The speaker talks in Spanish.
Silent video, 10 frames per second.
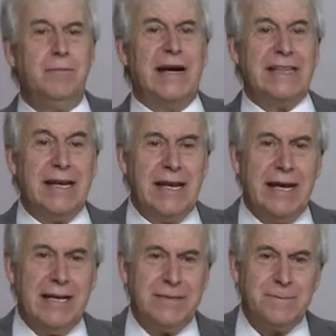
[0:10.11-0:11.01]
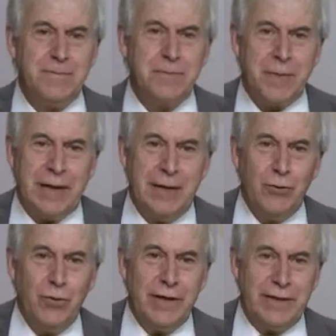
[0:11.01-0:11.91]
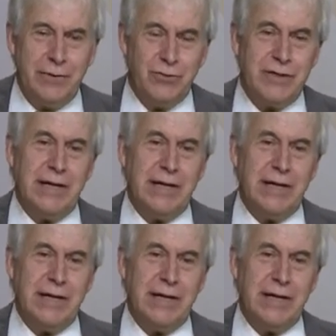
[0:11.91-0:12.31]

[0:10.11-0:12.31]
materiales educativos.